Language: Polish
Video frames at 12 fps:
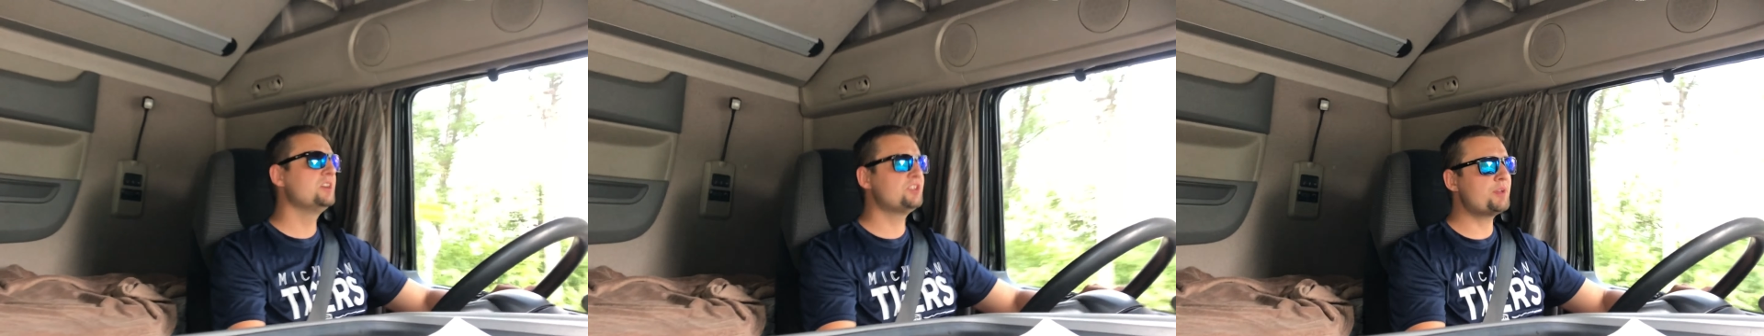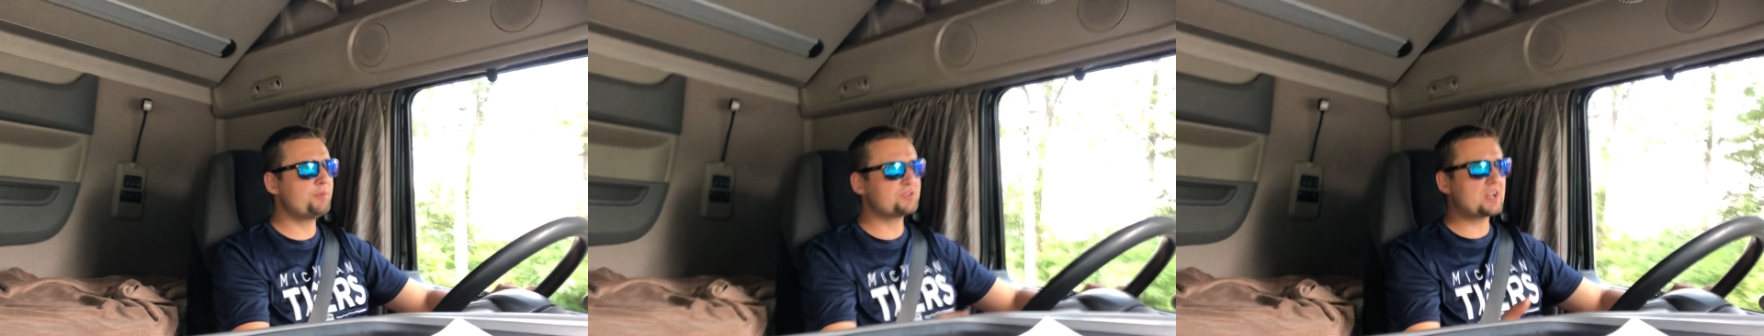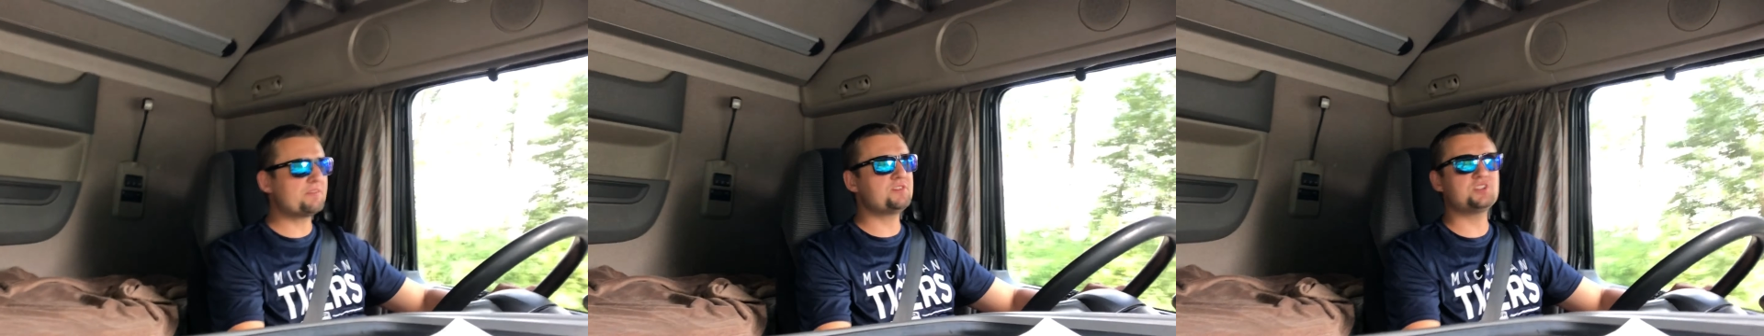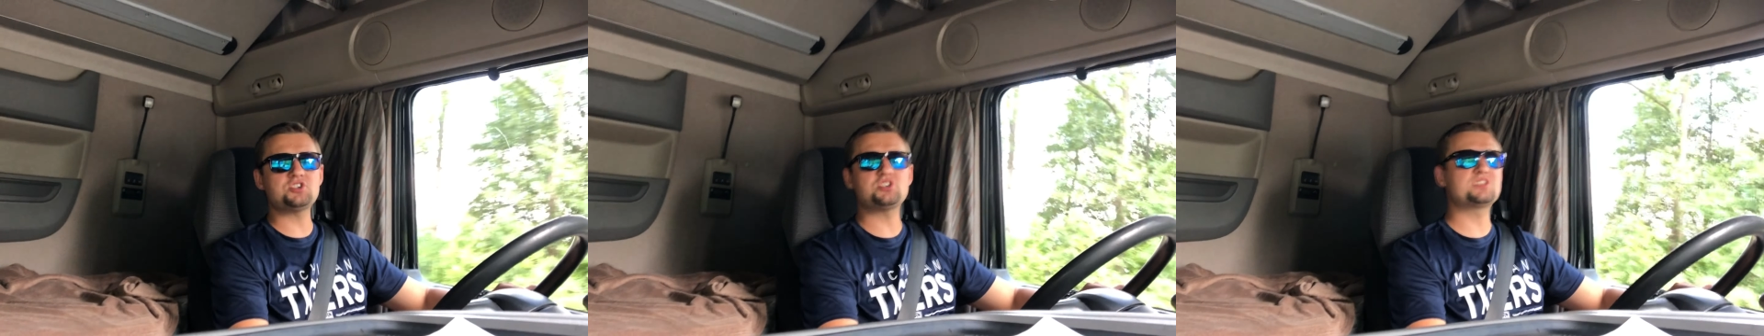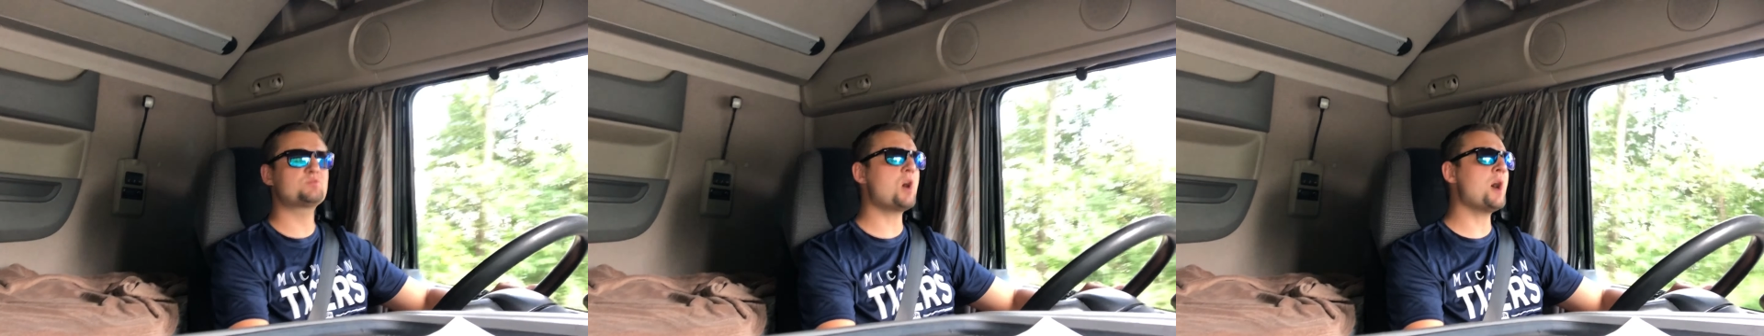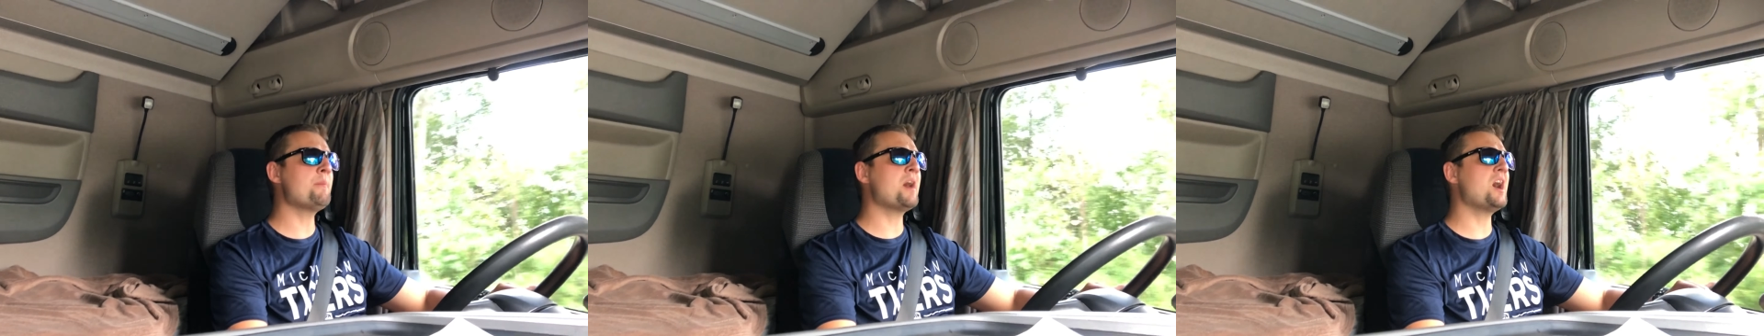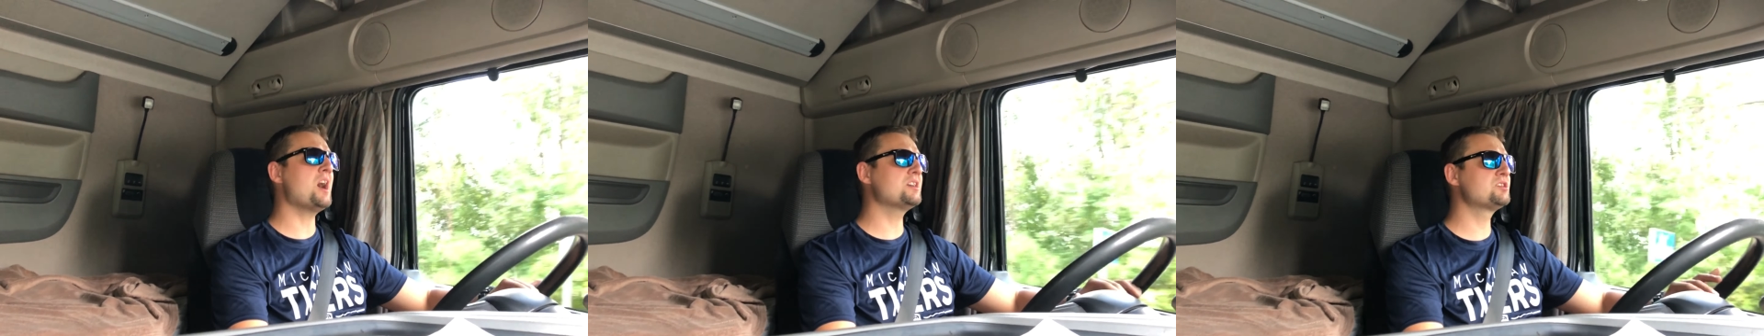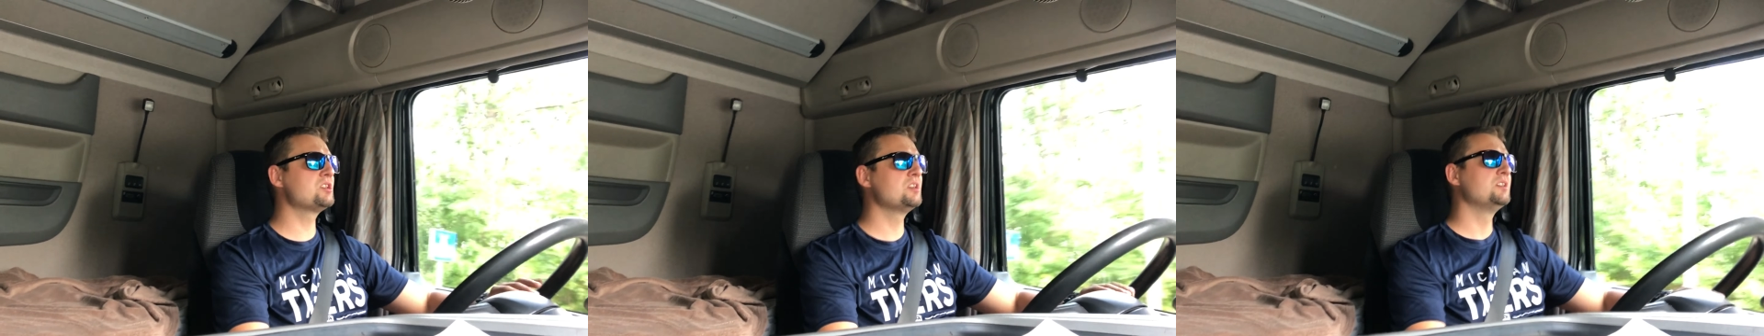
nie potraficie się złamać,